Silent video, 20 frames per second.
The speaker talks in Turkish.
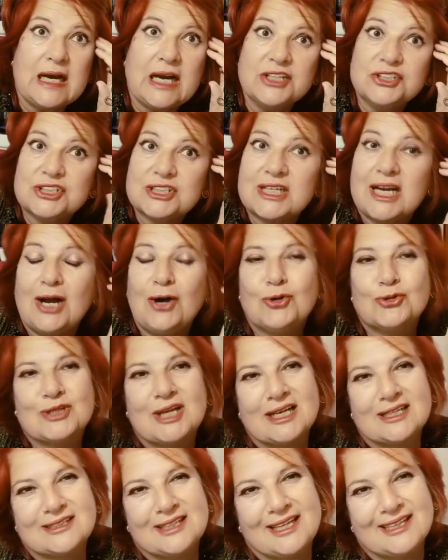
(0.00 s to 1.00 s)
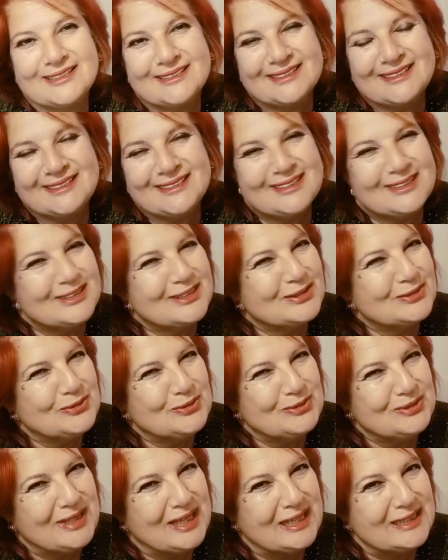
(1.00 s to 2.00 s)
aşka odaklandığınız
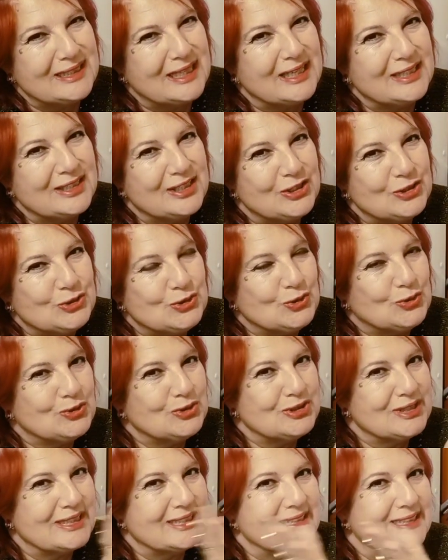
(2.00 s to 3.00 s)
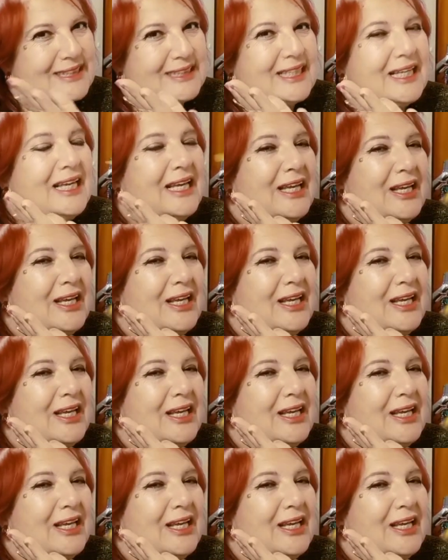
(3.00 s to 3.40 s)
günlerden geçiyor olacaksınız.